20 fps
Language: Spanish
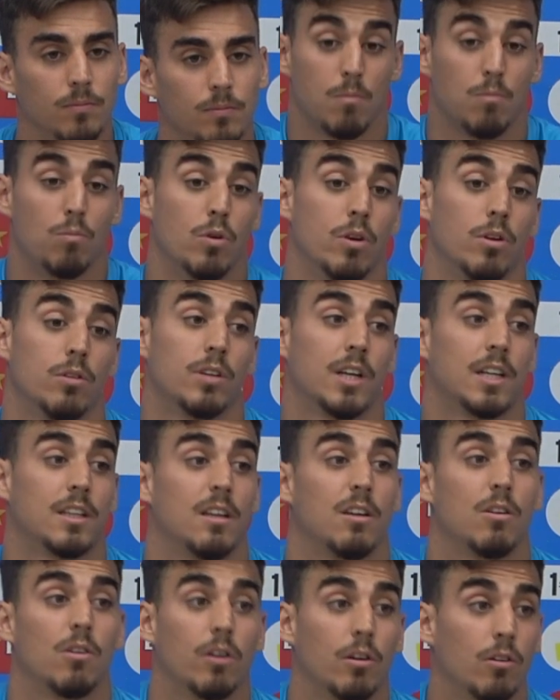Bueno, ya te
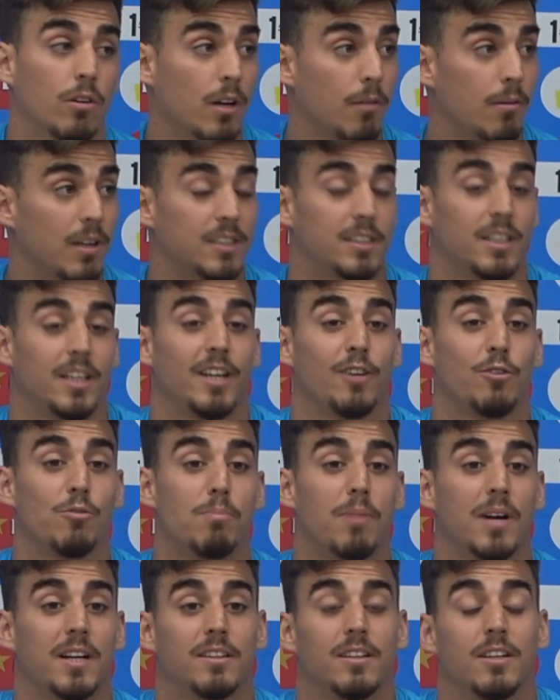digo, creo que va a ser un
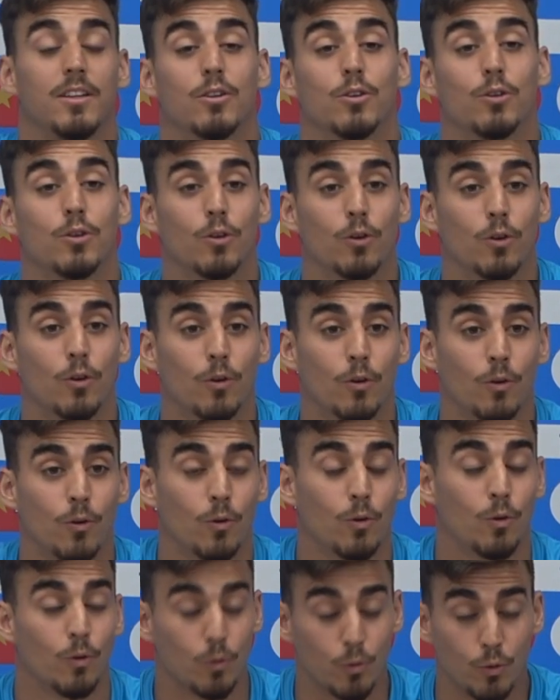
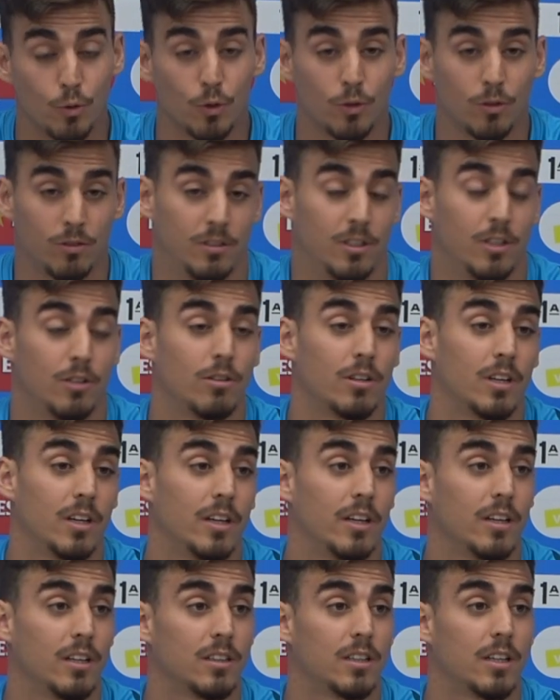partido duro, creo
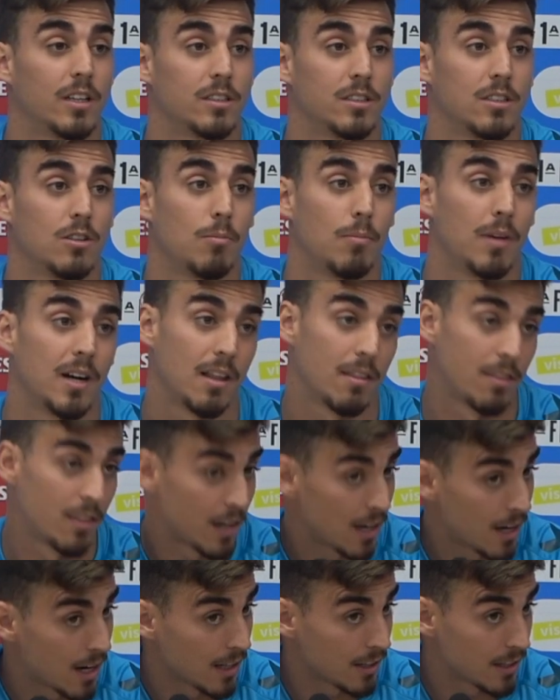que, se nos van a
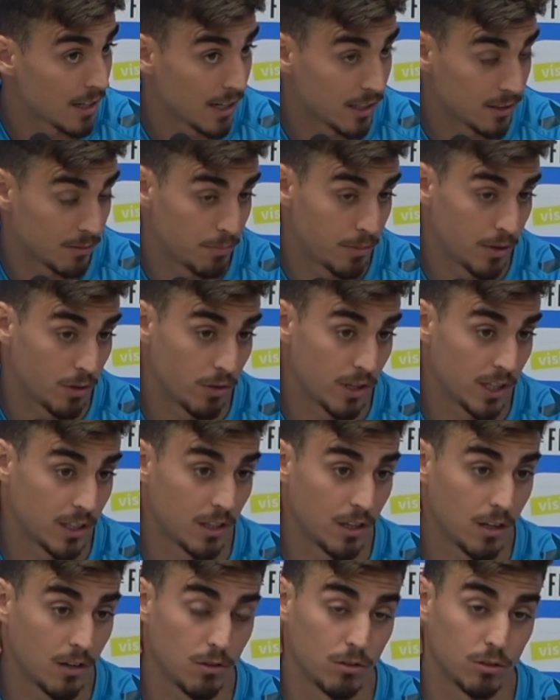encerrar atrás, pero ya te
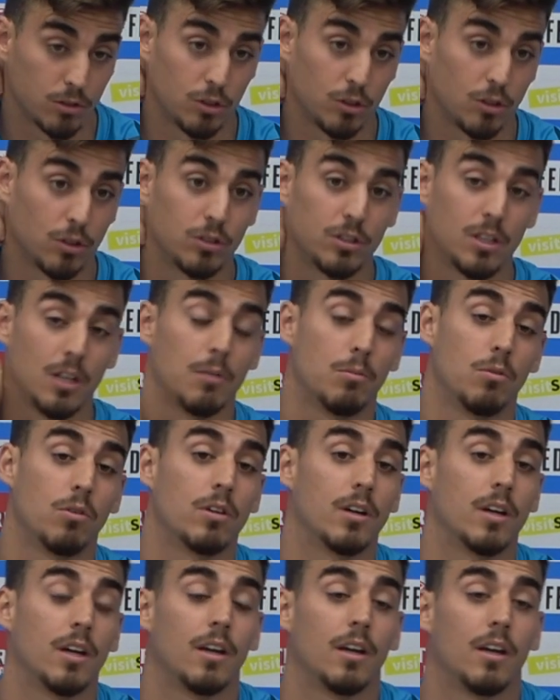digo, nosotros tenemos
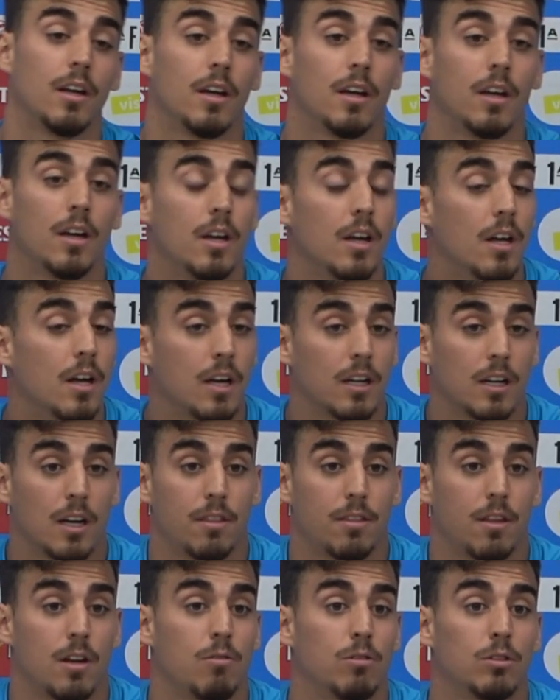que,
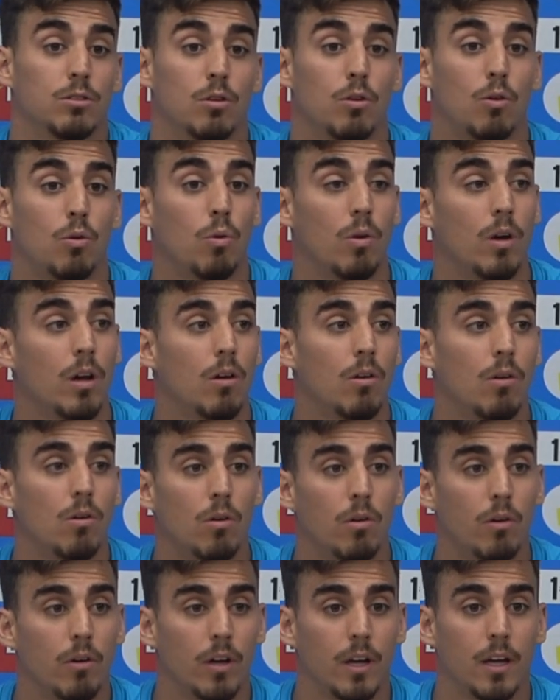hacer nuestro
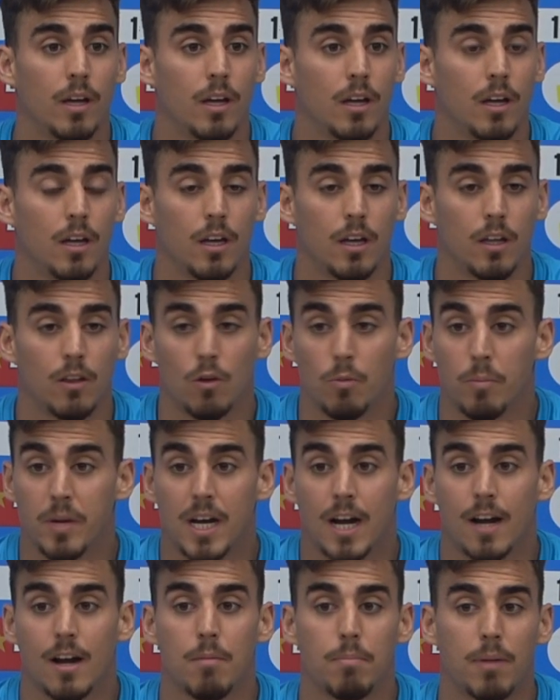juego, eh,
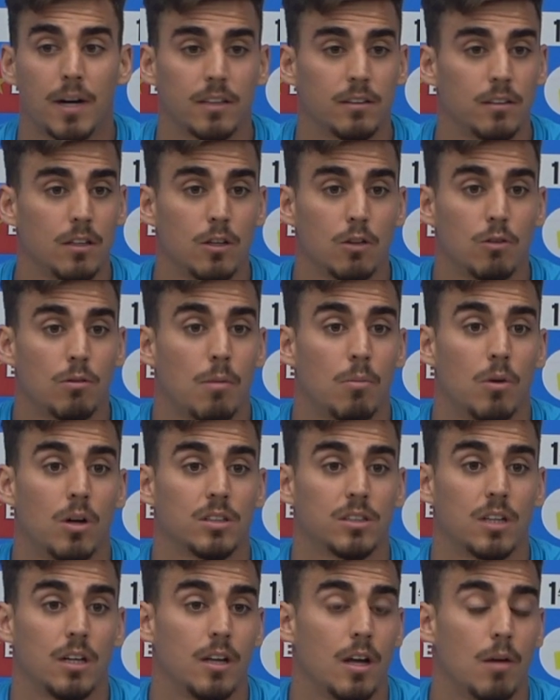dominar el partido, vamos a
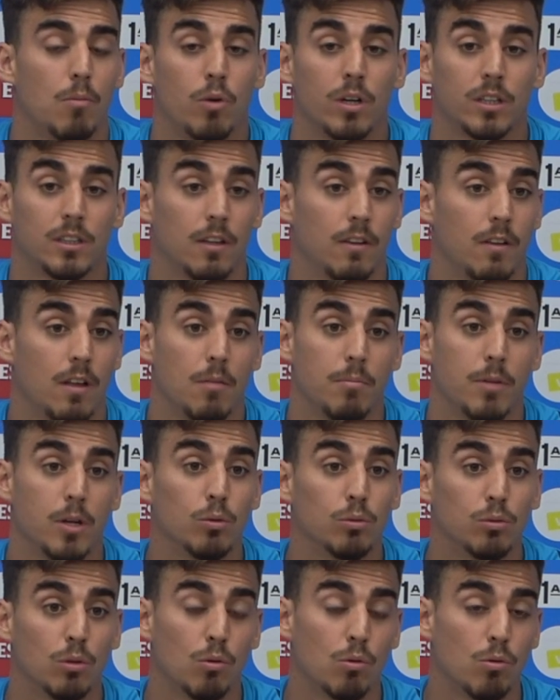salir a muerte del
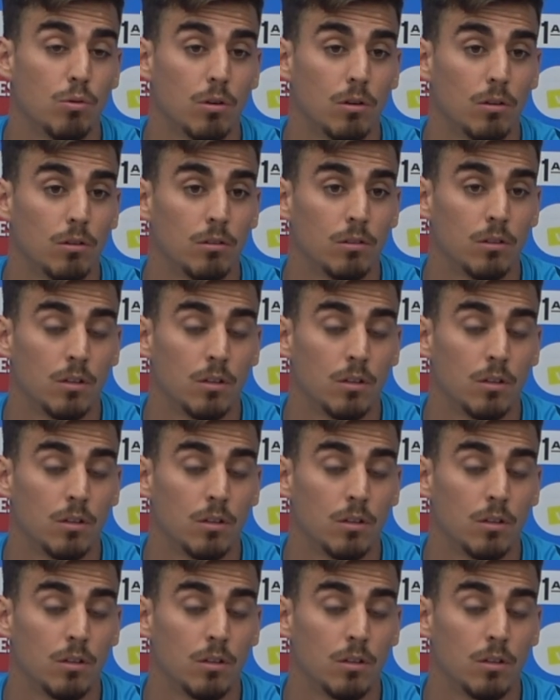minuto uno,